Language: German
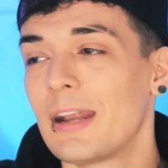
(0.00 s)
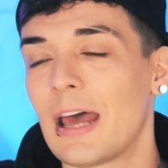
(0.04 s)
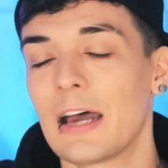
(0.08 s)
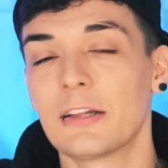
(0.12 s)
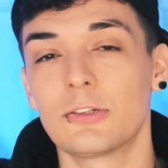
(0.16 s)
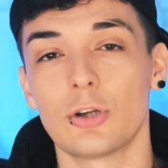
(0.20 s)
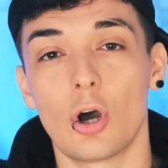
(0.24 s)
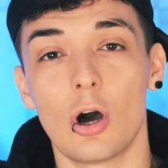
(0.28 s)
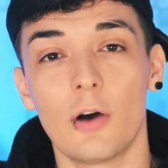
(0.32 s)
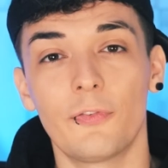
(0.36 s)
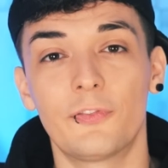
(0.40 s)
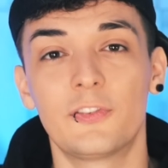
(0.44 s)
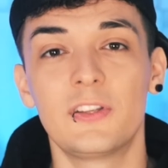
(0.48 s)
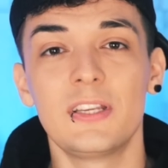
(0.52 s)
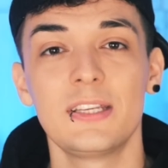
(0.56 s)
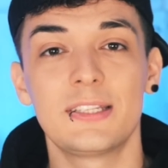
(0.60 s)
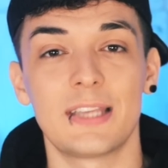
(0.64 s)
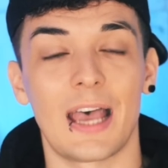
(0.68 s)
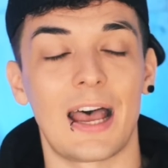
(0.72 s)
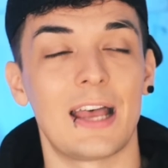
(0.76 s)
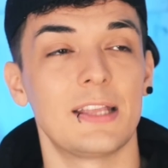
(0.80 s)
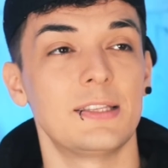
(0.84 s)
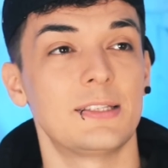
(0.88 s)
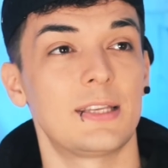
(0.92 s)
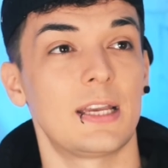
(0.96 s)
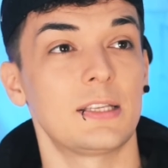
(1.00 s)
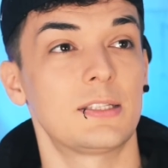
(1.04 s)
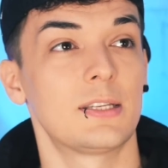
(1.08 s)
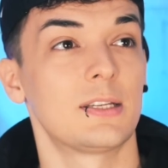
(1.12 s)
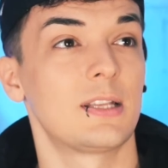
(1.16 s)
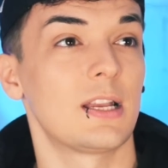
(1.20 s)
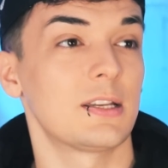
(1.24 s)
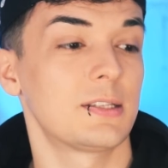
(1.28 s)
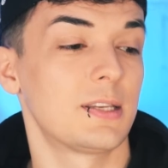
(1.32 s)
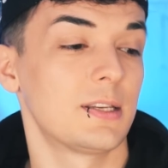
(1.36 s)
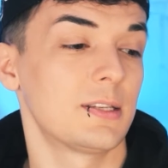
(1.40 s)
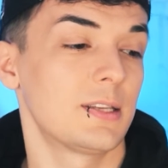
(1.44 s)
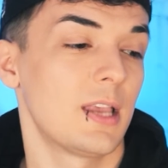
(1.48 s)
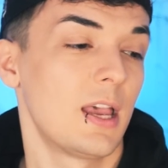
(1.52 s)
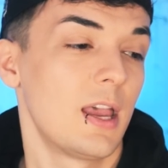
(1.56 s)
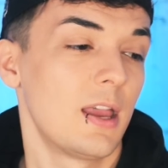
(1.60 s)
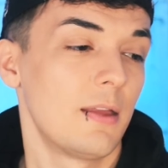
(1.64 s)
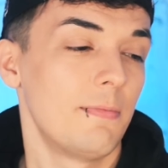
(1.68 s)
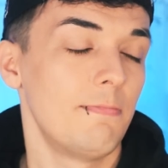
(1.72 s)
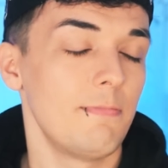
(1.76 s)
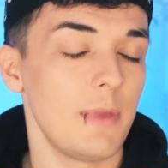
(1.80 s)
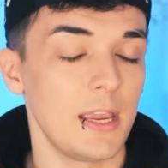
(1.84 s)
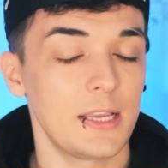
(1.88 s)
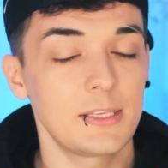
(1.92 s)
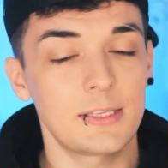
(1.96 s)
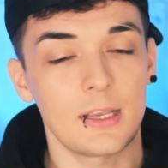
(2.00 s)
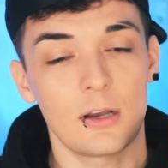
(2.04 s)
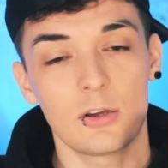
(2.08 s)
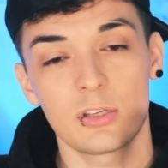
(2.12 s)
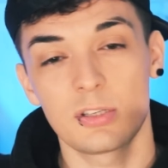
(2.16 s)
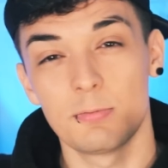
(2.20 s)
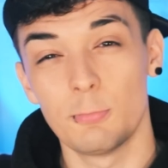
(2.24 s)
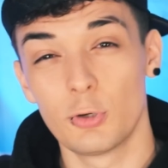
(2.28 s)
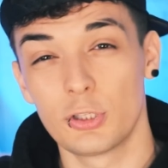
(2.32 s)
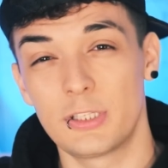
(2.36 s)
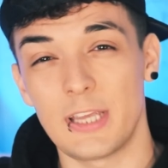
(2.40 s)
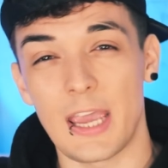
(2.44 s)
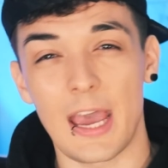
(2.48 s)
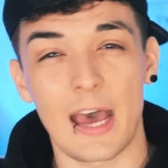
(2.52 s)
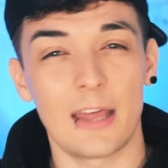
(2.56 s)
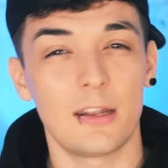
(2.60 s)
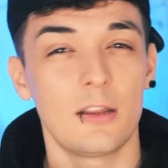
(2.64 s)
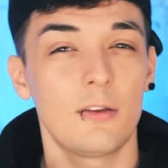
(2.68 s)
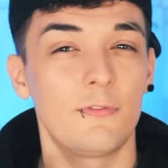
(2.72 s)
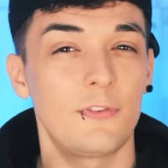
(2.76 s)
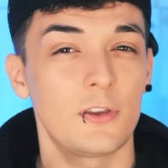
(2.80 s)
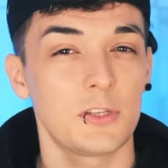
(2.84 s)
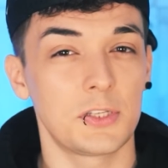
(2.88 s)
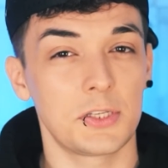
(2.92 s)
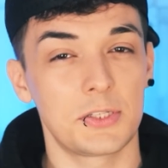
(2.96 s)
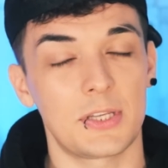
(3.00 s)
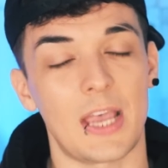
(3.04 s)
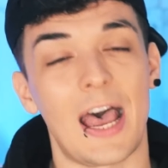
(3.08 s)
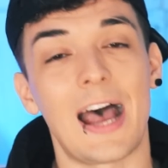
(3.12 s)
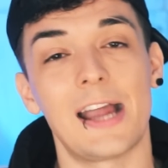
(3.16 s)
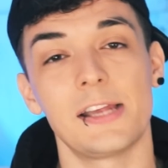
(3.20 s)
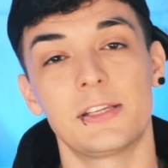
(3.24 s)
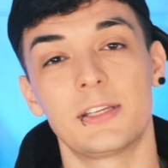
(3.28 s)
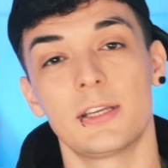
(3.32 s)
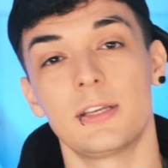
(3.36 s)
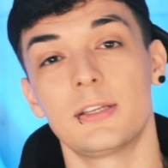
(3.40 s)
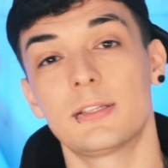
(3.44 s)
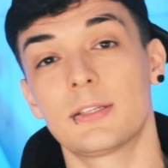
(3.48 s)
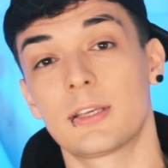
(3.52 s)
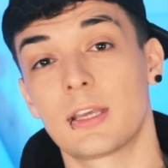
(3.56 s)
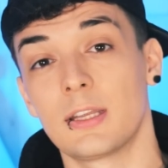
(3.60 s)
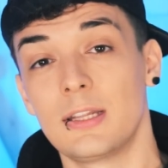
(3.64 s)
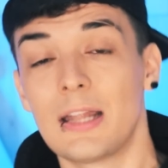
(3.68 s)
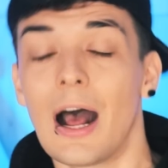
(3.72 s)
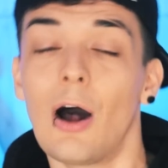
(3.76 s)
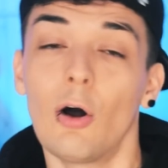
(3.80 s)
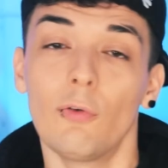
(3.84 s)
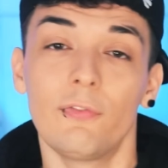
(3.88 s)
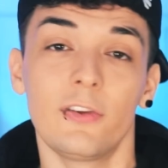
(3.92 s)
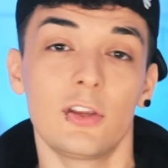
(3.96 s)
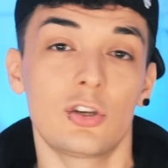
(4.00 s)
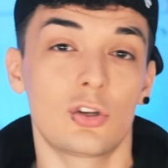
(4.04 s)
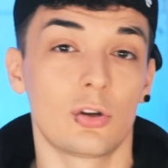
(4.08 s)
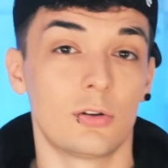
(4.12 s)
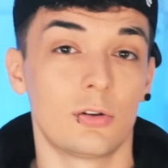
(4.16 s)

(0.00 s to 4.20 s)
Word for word: man hat oft diese Ansätze, dass es ein Mix aus Moderne versus Alte ist, genau wie